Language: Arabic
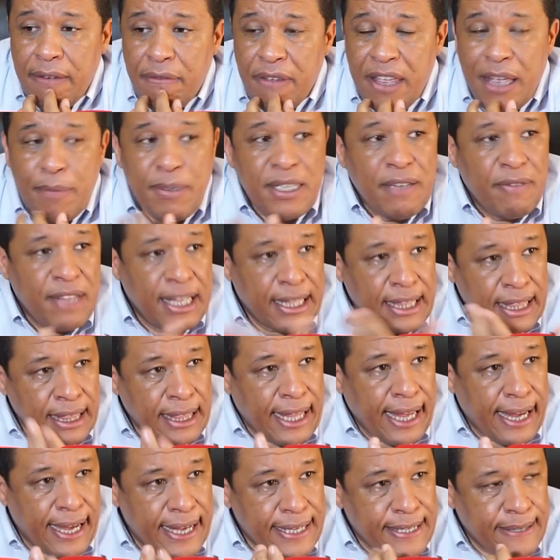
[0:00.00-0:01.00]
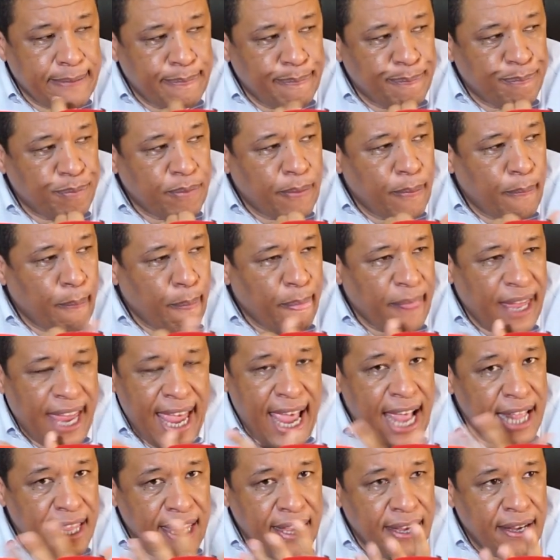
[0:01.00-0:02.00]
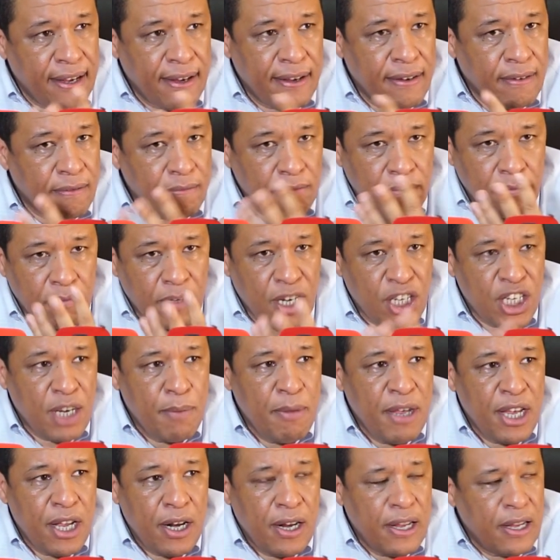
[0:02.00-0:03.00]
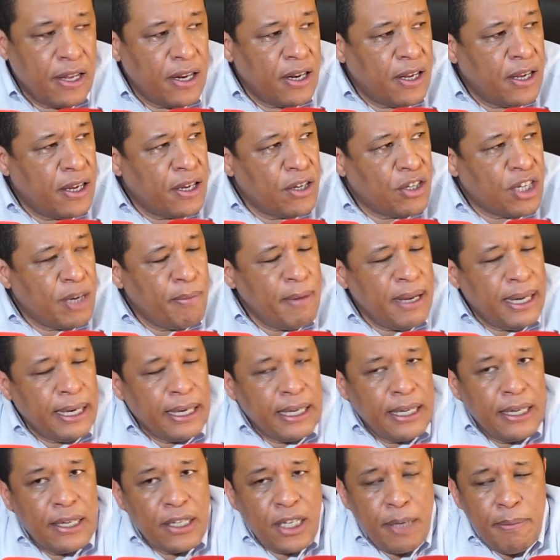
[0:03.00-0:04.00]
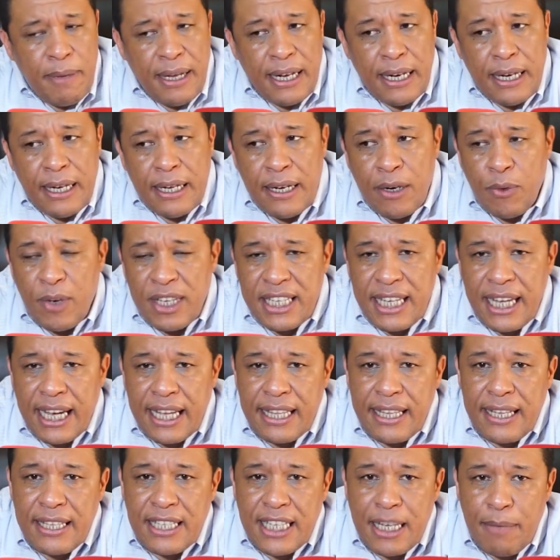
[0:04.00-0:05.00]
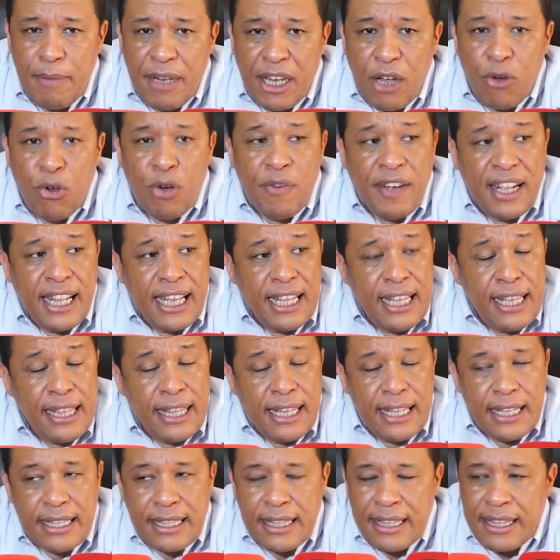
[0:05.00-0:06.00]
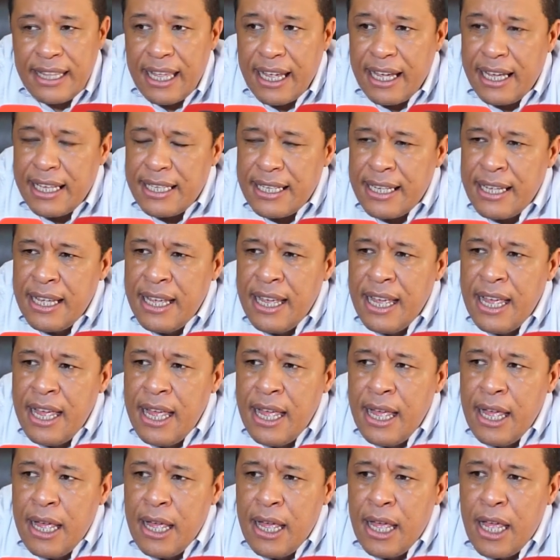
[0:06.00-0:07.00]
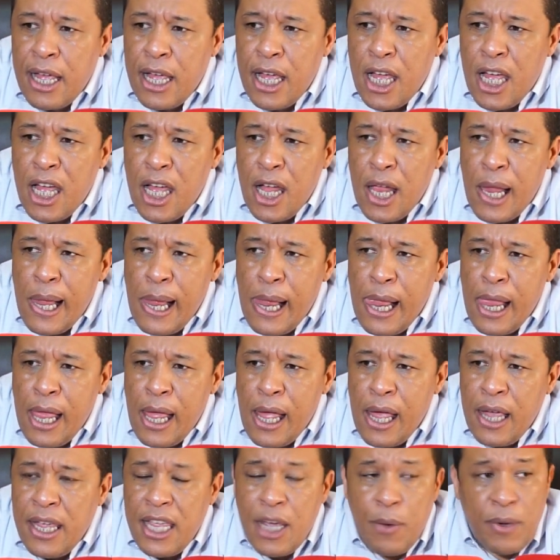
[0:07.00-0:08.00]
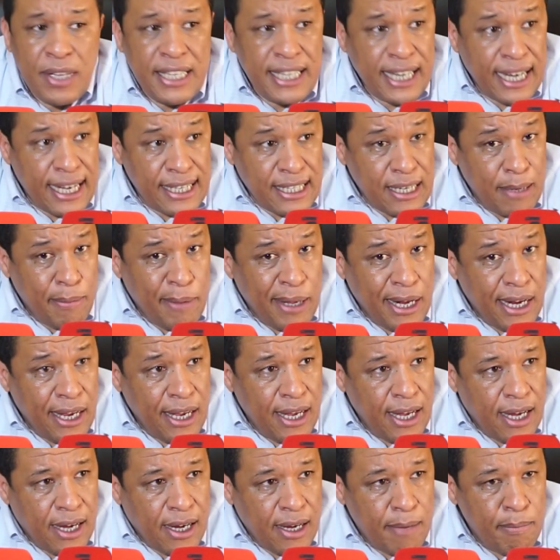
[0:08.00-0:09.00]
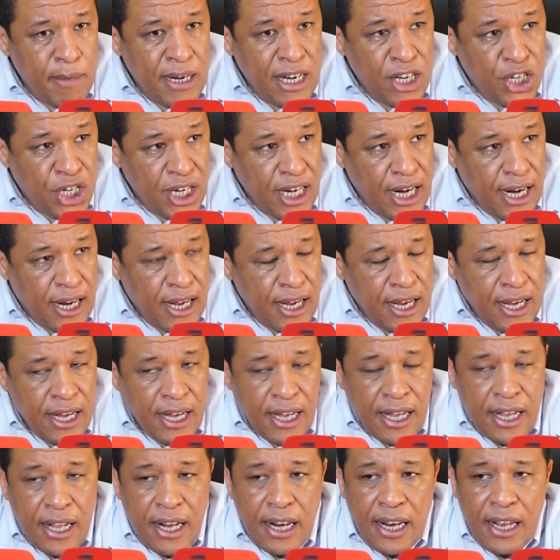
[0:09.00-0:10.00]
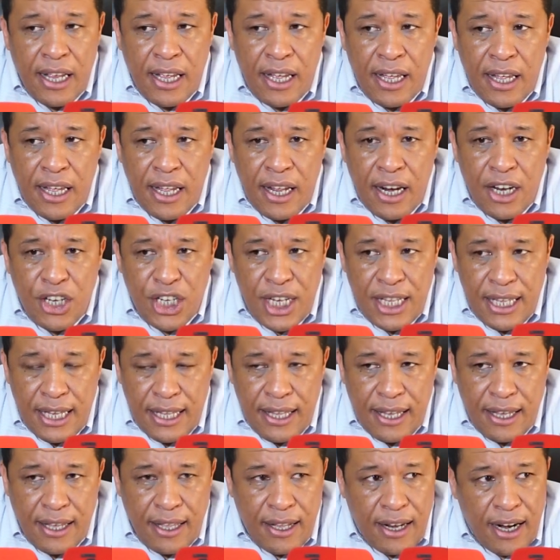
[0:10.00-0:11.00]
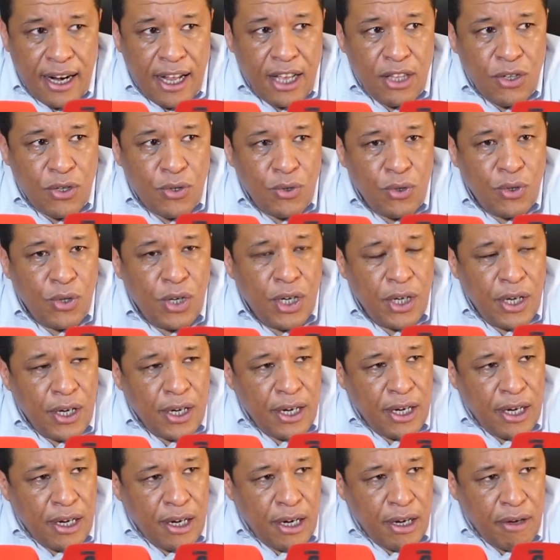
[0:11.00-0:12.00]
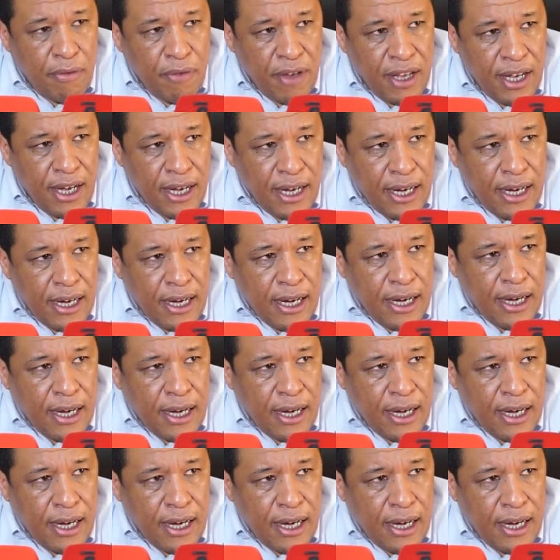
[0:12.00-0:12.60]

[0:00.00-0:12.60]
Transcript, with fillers: فيها بزاف ديال التنطيقات عادي كجميع جميع جميع الوثائق ديال التعمير كيكون في العدد ديال التنطيقات آه، هي وثيقه تعميريه من الجيل الجديد اذا لاحظتوا آه، فيها